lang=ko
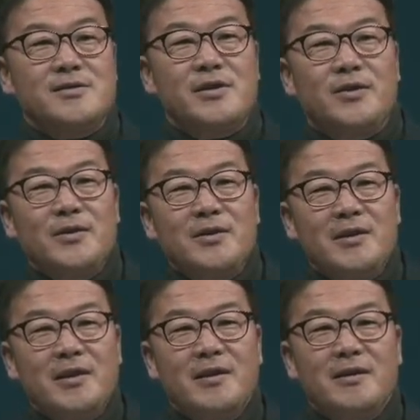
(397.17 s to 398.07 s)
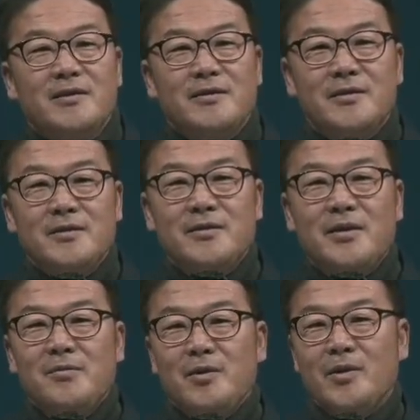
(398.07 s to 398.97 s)
제 어릴 때 늘
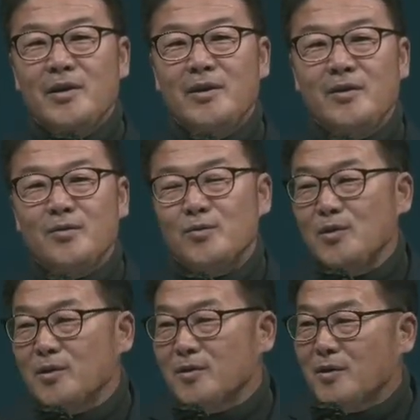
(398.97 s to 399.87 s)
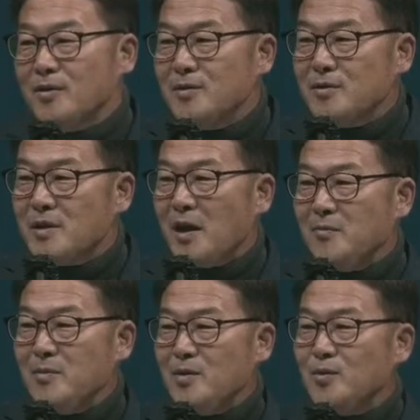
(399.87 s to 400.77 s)
새벽에 울렸던
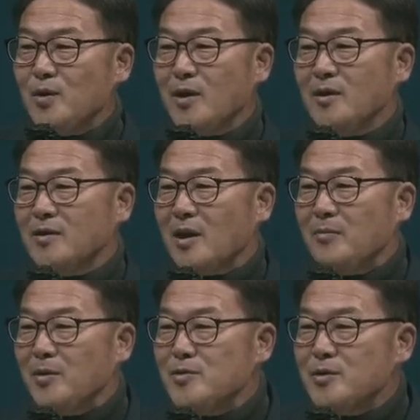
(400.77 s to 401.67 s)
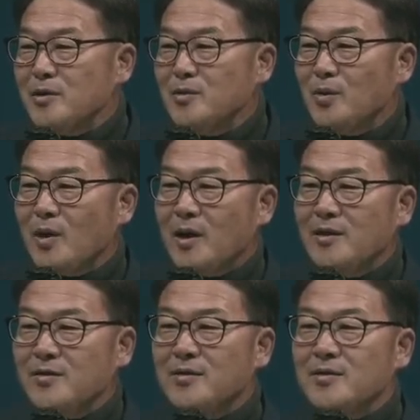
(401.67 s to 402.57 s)
대한민국의 대표적인 노래가
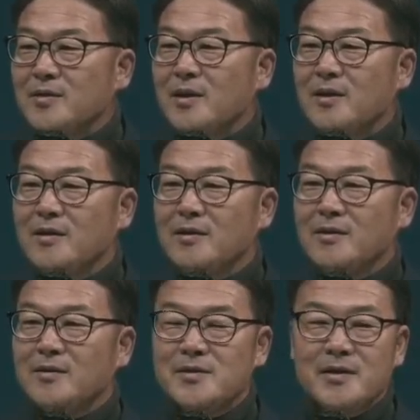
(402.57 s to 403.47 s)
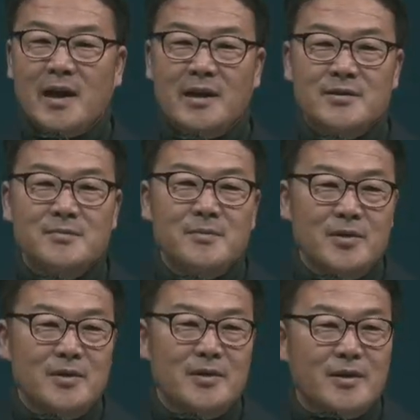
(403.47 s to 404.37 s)
있었는데 그것이
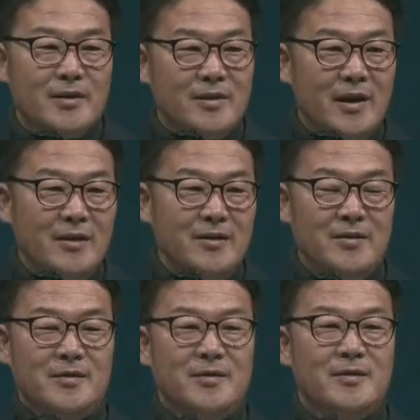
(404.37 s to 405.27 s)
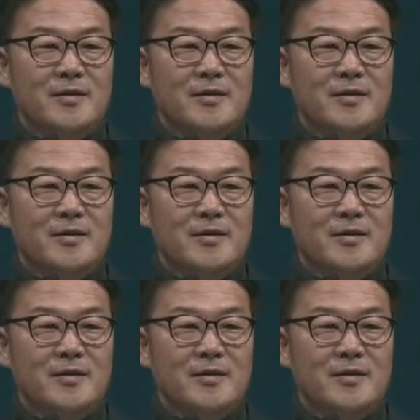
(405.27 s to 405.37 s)
가슴을 이렇게 때리는